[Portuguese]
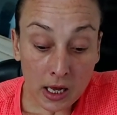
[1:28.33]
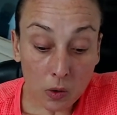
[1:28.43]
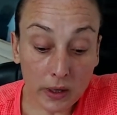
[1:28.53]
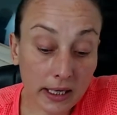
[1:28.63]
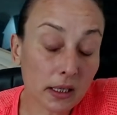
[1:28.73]

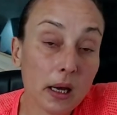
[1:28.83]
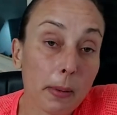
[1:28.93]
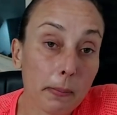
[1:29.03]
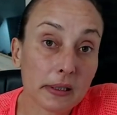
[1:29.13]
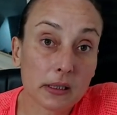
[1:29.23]
O que que dá
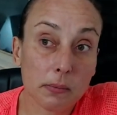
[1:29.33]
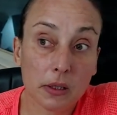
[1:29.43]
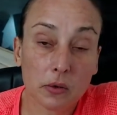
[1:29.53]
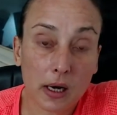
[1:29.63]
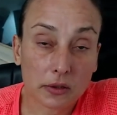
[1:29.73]
para perceber
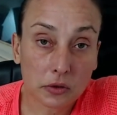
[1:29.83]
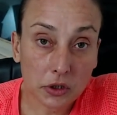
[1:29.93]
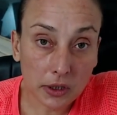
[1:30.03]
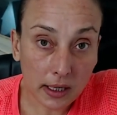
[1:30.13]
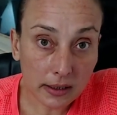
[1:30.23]
no caso do
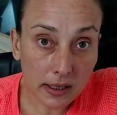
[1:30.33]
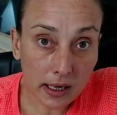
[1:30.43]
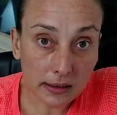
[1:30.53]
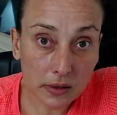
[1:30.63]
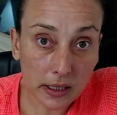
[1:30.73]
Stark em
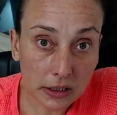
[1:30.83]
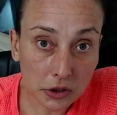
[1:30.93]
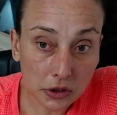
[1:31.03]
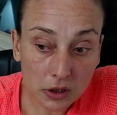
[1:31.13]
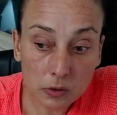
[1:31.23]
relação à
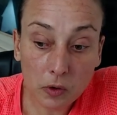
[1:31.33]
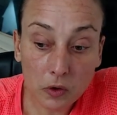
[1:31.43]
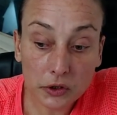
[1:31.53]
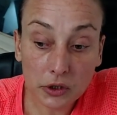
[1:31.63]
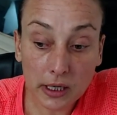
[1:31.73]
caixa de
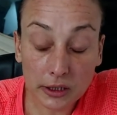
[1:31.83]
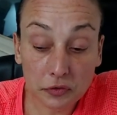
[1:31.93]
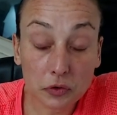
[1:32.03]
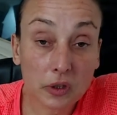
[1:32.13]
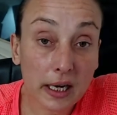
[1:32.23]
transporte? A
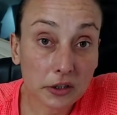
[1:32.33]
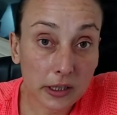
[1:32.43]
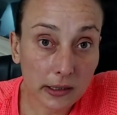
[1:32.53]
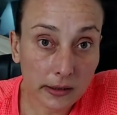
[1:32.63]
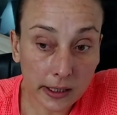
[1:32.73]
dificuldade que
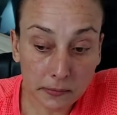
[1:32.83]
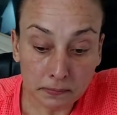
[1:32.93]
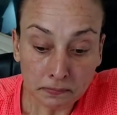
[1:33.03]
ele tem